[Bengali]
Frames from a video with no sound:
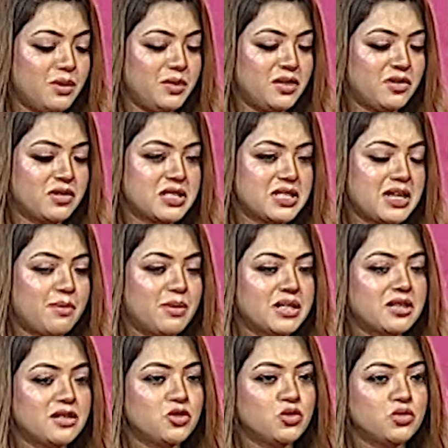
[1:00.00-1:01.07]
আমি করেছি আমার
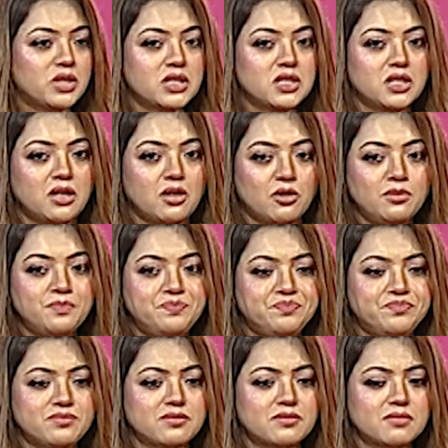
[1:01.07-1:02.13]
একটা জুতা ছিল
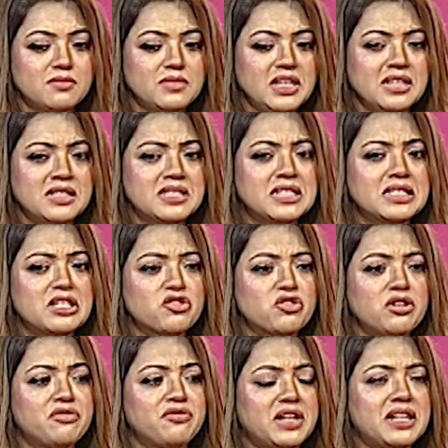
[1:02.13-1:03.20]
যেটা
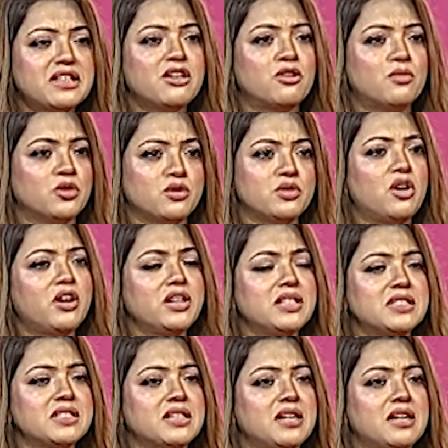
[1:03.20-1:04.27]
আসলে ফেলে দেওয়ার মতো হয় না
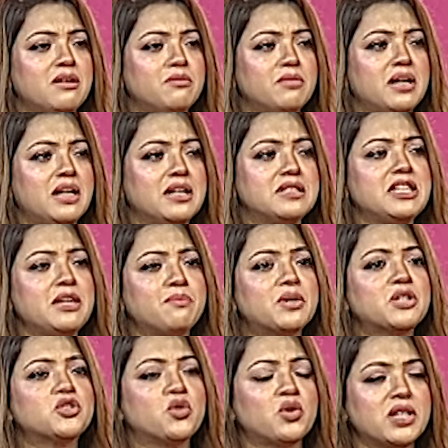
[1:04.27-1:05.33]
যে টেম্পার
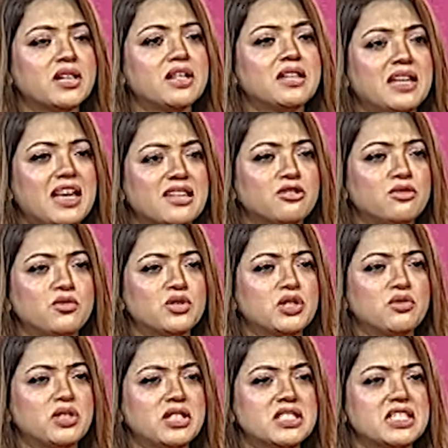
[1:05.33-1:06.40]
চলে গেলে একদম উঠে